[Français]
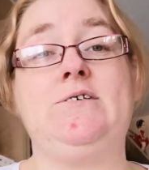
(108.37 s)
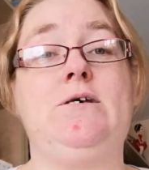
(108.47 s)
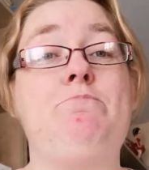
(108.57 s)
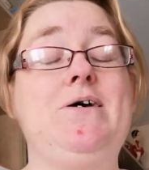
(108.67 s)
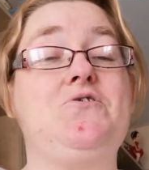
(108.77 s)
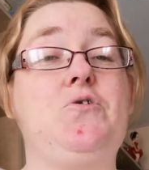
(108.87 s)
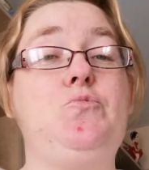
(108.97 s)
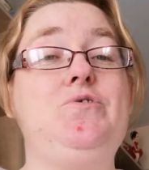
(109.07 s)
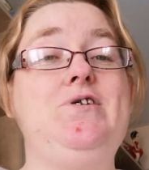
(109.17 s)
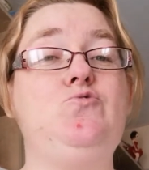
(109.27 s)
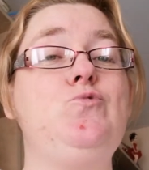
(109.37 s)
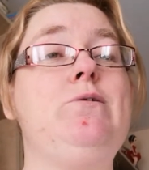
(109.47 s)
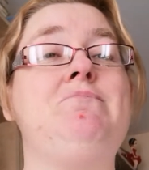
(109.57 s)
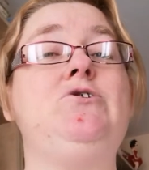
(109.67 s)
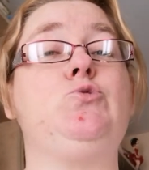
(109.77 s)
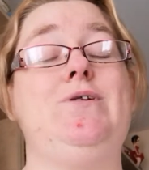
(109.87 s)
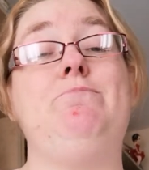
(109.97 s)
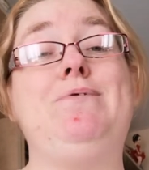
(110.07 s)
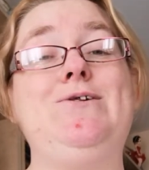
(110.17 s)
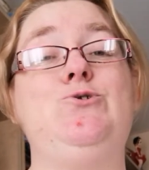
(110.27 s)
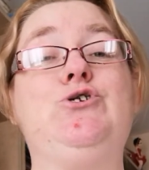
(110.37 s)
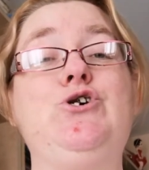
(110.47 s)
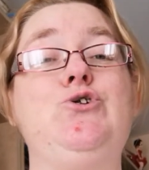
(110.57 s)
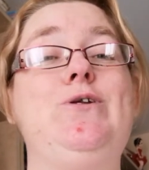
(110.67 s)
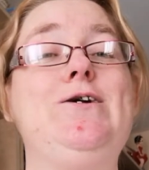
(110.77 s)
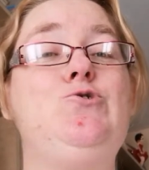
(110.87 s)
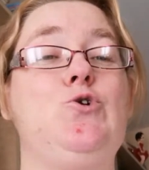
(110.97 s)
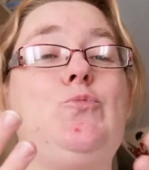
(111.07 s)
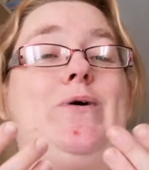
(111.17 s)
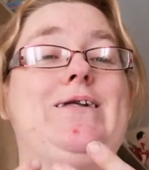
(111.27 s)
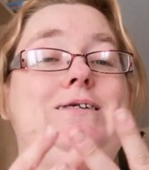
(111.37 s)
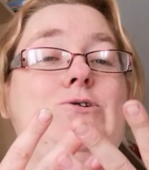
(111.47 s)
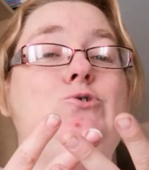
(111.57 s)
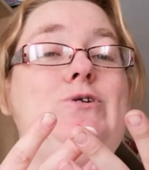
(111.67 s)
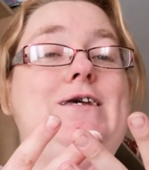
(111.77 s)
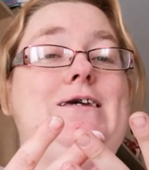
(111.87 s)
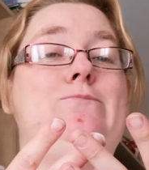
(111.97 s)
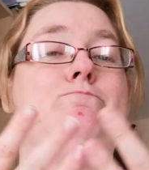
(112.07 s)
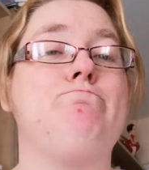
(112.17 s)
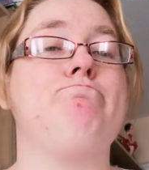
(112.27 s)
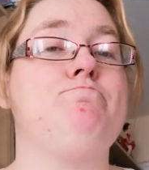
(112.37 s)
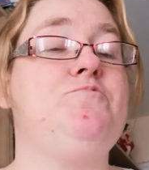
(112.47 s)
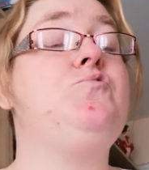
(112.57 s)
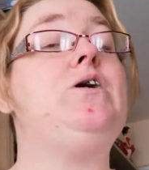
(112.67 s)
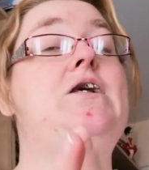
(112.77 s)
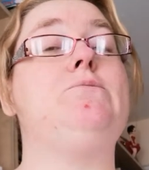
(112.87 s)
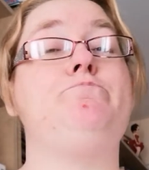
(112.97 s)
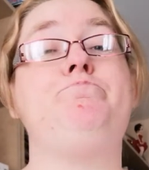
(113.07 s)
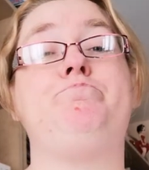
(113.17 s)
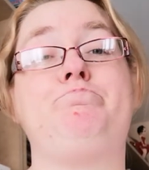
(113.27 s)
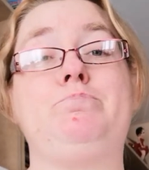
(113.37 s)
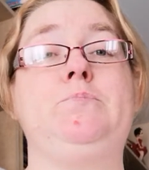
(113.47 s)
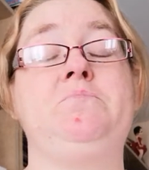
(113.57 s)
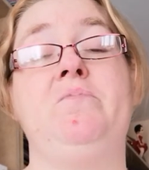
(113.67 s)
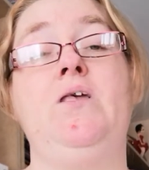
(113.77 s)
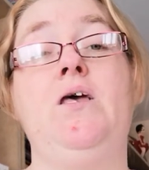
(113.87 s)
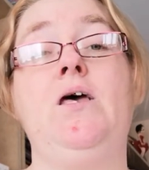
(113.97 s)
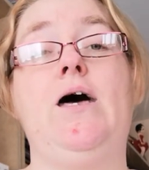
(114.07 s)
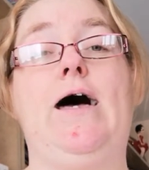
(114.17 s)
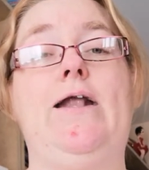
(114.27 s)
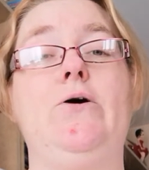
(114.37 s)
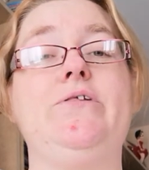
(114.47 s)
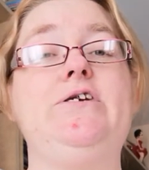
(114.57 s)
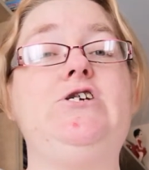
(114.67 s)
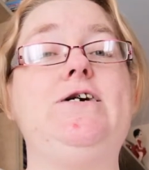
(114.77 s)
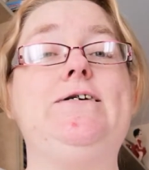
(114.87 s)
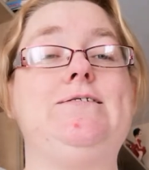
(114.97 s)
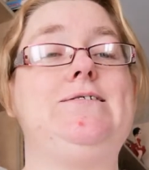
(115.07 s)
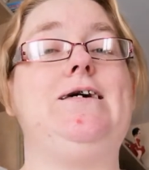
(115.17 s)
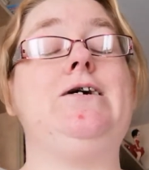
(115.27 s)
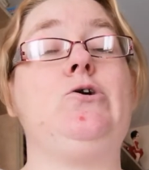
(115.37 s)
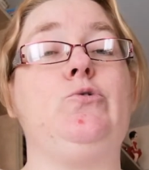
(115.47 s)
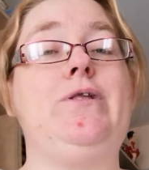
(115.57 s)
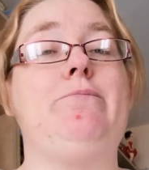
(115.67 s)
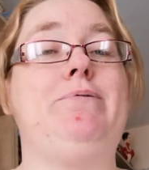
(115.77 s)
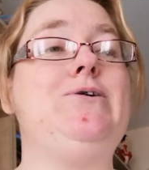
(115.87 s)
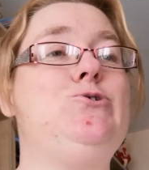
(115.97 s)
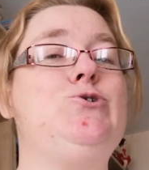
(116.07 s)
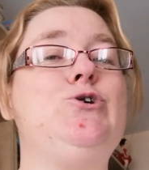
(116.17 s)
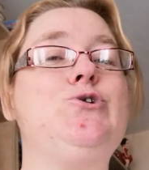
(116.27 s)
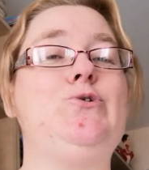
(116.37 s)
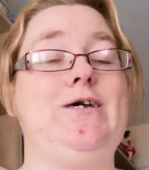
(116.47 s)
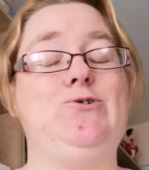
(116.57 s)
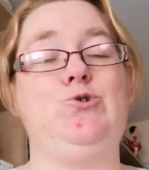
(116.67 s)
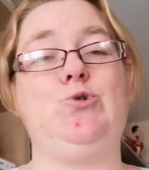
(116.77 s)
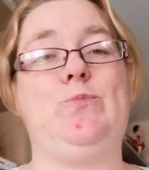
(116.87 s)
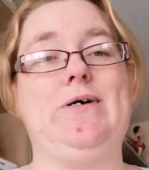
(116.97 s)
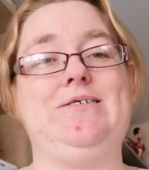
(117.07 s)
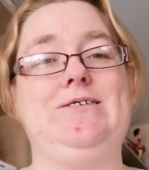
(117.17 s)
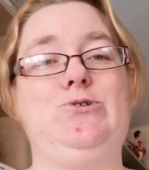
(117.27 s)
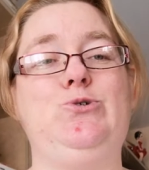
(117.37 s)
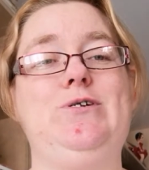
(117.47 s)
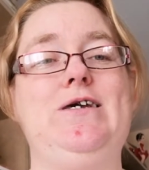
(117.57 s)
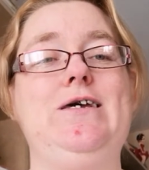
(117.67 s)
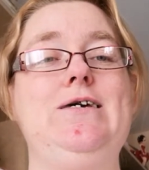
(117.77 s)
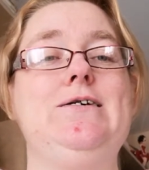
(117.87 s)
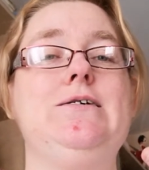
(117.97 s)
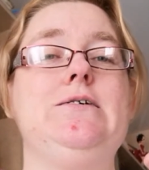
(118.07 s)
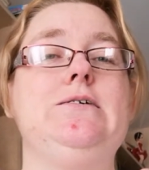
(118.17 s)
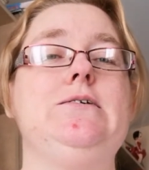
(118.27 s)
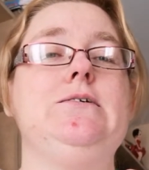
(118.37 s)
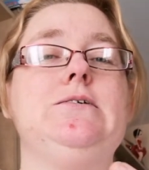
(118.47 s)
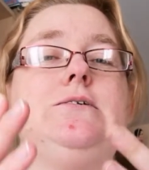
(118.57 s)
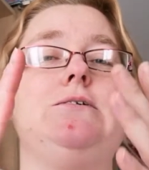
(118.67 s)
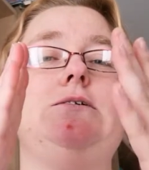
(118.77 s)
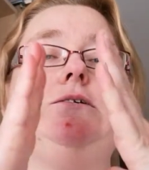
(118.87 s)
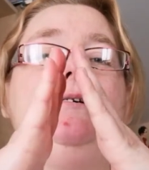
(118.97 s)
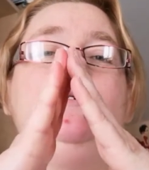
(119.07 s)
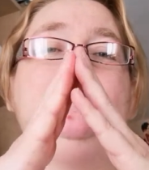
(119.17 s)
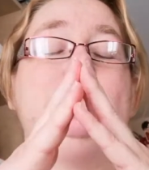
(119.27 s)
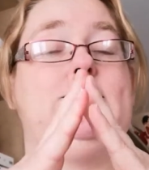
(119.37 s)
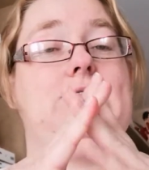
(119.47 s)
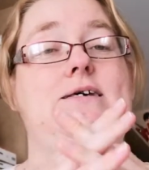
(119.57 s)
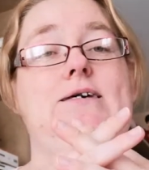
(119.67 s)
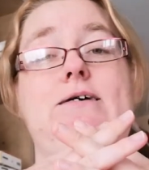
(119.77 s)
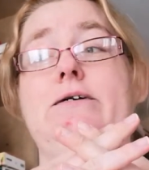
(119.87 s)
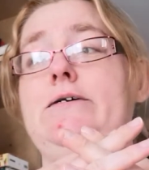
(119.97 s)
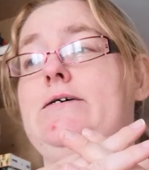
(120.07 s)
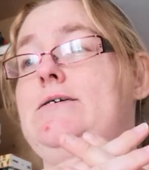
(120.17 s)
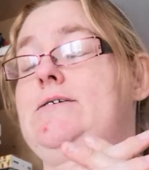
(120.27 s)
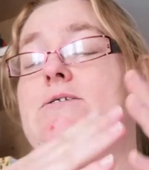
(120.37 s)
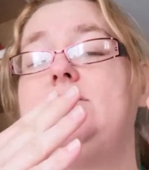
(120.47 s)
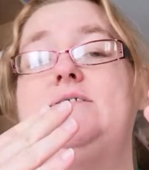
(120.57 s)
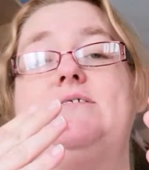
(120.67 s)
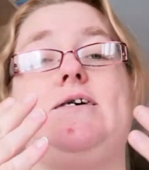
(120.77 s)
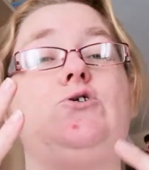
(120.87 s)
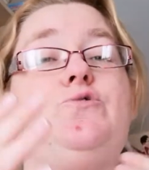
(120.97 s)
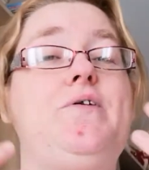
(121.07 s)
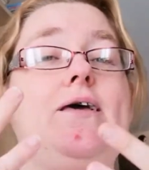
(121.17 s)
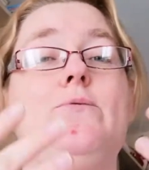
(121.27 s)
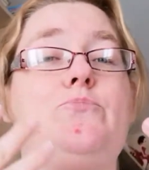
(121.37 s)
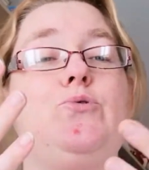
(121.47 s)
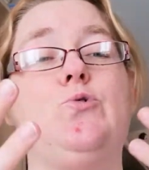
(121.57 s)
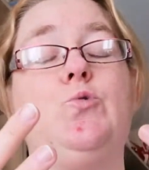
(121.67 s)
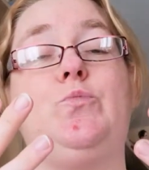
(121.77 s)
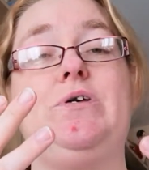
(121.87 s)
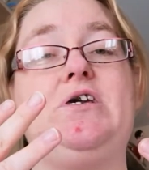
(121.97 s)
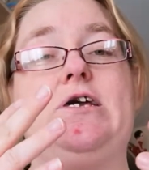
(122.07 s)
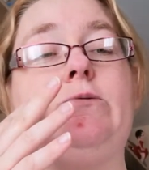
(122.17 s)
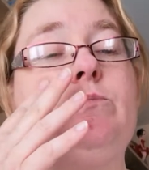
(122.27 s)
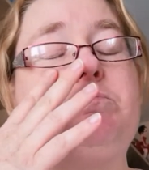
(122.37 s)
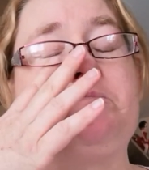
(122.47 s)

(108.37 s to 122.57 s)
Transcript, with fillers: Ces personnes me disent oui, mais je n'ai pas de genre de lecture particulier. Voilà. Alors déjà, ça, quand on n'a pas de genre de lecture particulier, ça, ça devient un peu compliqué.